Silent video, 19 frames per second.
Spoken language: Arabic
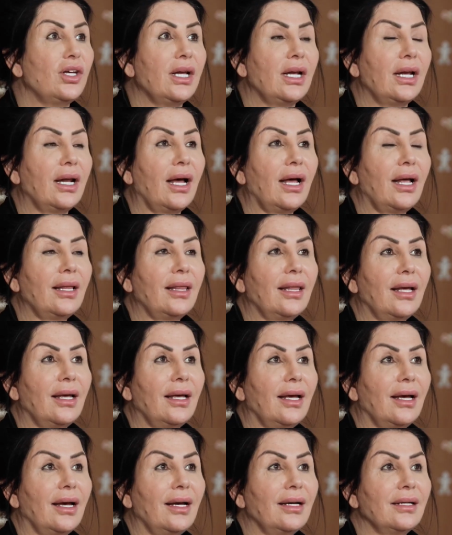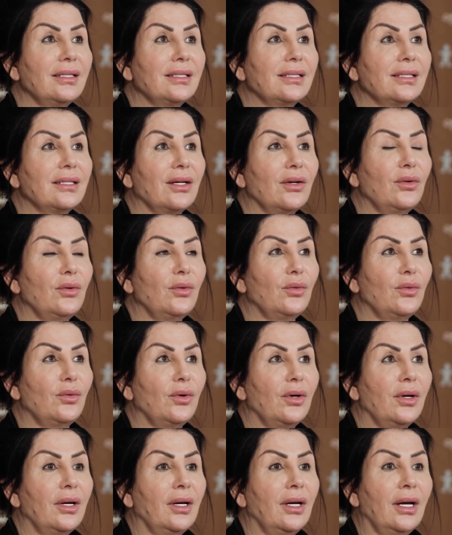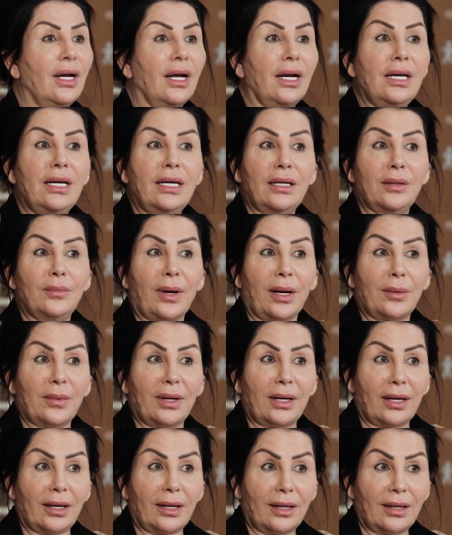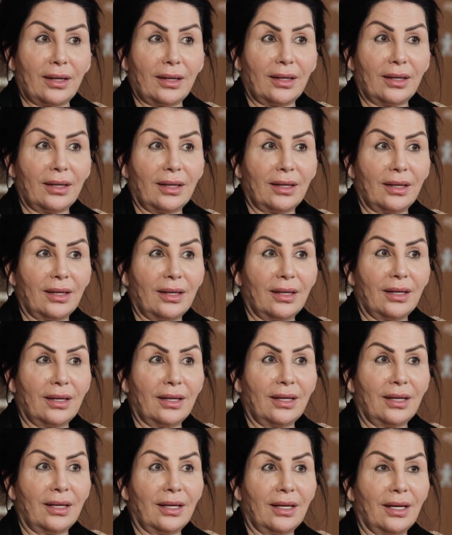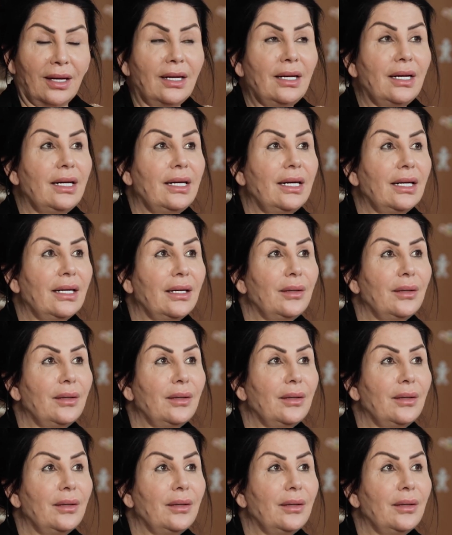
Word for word: جيل هذا احس انه اللي يحب عمله اللي